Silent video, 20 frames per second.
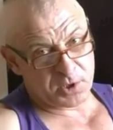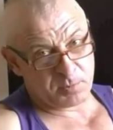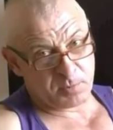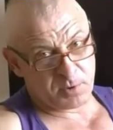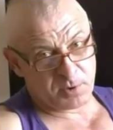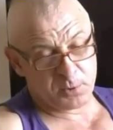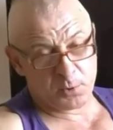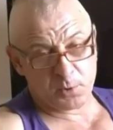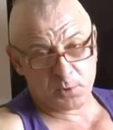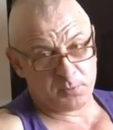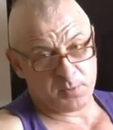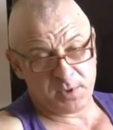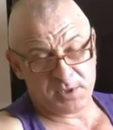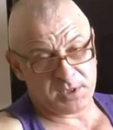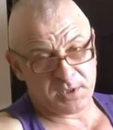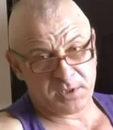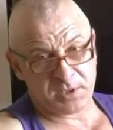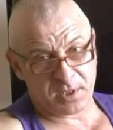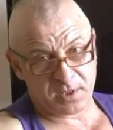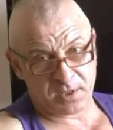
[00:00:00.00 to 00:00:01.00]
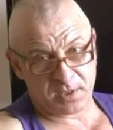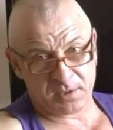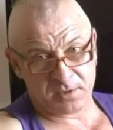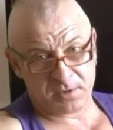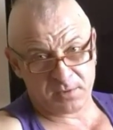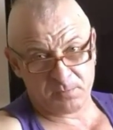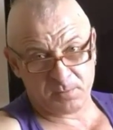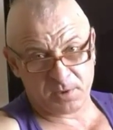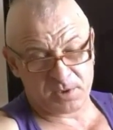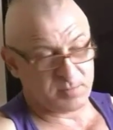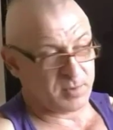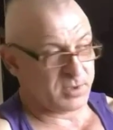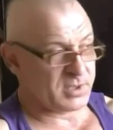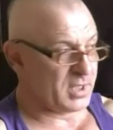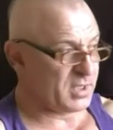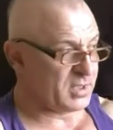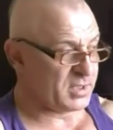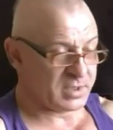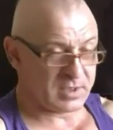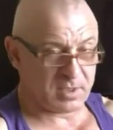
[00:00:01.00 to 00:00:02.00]
тоже полно, он весь интернет.
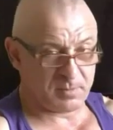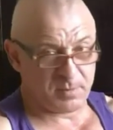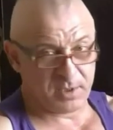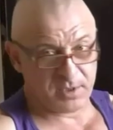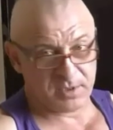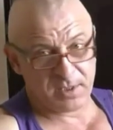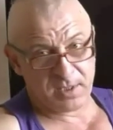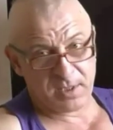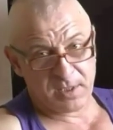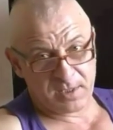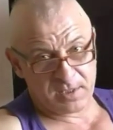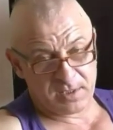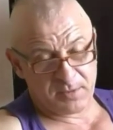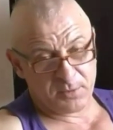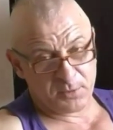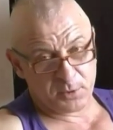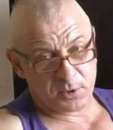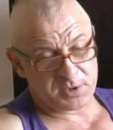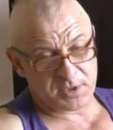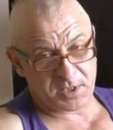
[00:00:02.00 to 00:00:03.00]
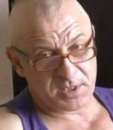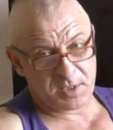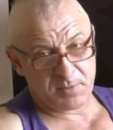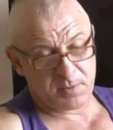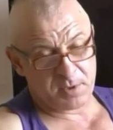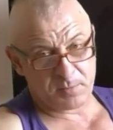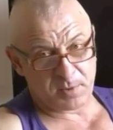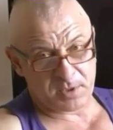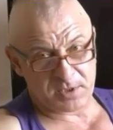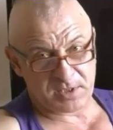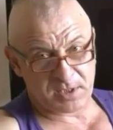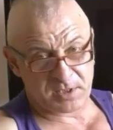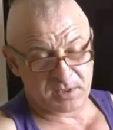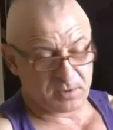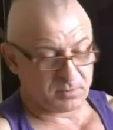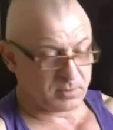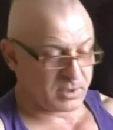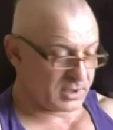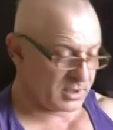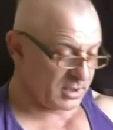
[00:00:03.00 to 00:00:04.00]
Посмотрите, а там, блин,
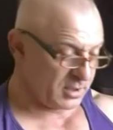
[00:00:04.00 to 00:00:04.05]
99%